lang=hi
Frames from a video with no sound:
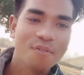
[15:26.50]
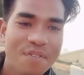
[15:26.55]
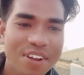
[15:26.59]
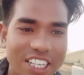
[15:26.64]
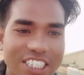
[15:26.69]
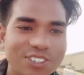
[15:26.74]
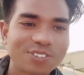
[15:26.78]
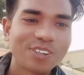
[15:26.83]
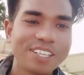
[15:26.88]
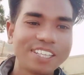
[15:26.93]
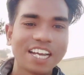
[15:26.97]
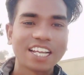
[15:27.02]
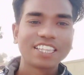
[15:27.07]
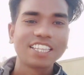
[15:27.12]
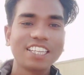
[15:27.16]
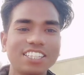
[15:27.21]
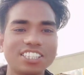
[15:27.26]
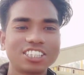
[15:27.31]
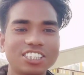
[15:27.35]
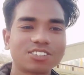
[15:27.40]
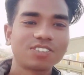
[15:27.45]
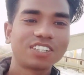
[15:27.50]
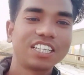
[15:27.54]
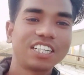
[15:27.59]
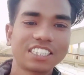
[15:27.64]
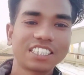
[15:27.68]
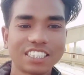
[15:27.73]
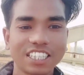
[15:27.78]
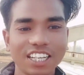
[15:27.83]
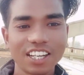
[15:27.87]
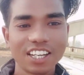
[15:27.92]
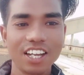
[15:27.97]
रिमिक्स बन जाती है जिस
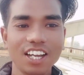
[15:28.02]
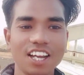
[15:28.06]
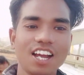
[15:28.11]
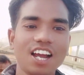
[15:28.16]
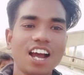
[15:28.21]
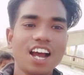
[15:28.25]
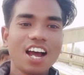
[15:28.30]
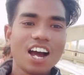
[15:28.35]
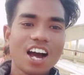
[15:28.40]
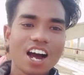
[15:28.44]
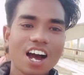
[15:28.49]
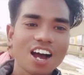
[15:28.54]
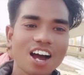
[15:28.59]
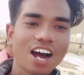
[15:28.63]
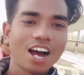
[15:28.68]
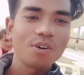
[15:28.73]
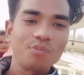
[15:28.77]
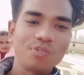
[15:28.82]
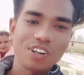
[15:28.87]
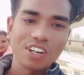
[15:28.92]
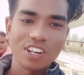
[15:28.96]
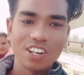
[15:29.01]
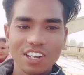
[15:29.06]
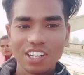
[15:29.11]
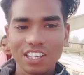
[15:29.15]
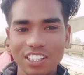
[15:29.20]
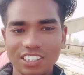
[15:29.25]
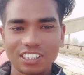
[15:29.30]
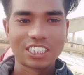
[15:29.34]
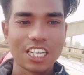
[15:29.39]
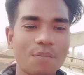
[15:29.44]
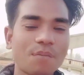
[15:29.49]
वजह से आप
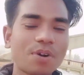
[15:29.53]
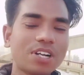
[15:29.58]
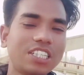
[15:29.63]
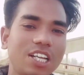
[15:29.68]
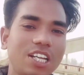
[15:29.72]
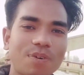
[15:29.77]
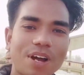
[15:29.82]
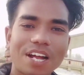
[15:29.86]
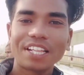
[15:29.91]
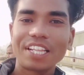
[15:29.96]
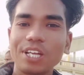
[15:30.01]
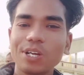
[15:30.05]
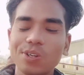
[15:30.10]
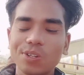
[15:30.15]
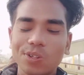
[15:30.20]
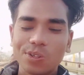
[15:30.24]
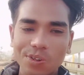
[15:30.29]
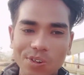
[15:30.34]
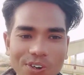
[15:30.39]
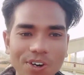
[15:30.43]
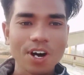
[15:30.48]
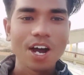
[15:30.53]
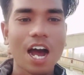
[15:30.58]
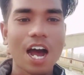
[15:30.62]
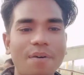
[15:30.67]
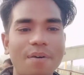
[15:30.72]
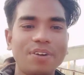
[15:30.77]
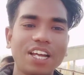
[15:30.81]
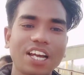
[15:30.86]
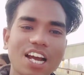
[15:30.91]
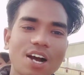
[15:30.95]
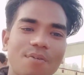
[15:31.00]
समझ नहीं पाते हो तो
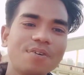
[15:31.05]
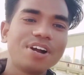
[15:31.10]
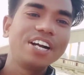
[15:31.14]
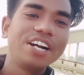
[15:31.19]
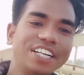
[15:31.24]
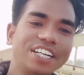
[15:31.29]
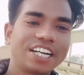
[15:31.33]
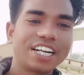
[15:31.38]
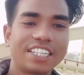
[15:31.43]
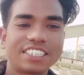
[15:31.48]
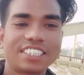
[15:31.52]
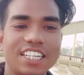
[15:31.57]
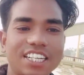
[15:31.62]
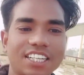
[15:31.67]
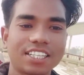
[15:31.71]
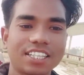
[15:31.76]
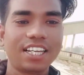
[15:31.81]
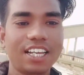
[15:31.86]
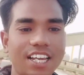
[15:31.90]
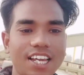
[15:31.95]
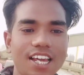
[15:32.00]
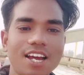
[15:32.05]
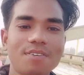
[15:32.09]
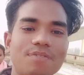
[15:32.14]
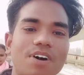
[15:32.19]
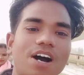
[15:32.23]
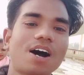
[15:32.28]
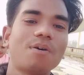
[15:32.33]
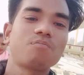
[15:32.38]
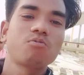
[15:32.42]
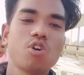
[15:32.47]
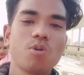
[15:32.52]
हमें कमेंट कर सकते हैं
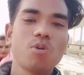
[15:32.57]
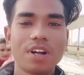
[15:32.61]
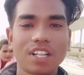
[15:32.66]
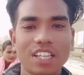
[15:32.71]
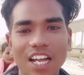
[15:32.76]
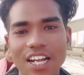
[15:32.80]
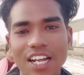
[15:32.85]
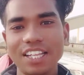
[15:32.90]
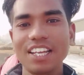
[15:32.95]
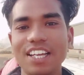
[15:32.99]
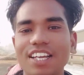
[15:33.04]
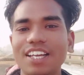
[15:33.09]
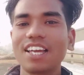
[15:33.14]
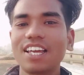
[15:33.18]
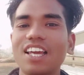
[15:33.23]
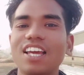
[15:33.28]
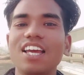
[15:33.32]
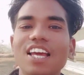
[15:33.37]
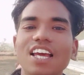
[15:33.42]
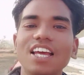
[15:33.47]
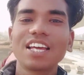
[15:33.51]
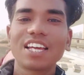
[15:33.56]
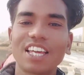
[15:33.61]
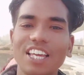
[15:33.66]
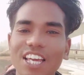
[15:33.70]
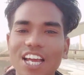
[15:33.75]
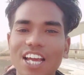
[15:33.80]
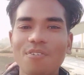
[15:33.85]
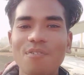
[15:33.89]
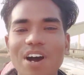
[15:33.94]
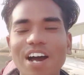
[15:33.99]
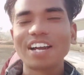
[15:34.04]
हम आपको बता देंगे
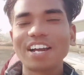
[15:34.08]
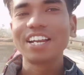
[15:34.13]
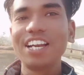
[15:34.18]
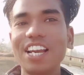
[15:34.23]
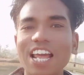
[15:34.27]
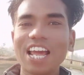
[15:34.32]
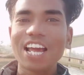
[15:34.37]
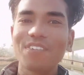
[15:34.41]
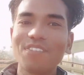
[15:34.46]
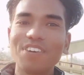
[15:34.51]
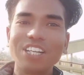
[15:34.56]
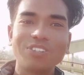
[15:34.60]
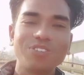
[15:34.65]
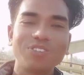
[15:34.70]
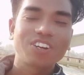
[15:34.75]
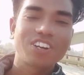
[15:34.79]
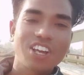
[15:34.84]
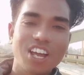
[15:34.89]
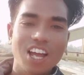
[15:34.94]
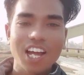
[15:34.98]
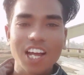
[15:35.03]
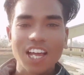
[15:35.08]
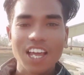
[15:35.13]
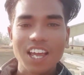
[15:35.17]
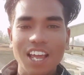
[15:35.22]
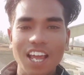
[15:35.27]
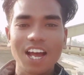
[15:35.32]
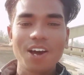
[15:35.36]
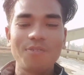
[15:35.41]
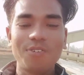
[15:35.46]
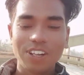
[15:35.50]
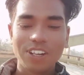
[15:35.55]
कि हमारी लैंग्वेज में क्या
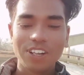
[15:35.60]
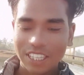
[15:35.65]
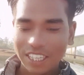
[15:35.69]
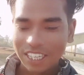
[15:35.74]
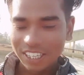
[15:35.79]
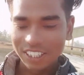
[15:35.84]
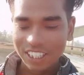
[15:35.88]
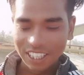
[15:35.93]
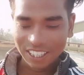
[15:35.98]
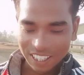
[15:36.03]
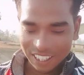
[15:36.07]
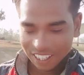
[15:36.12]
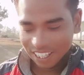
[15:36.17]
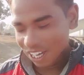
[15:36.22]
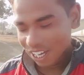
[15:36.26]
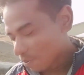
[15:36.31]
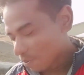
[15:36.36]
क्या बोलते हैं ये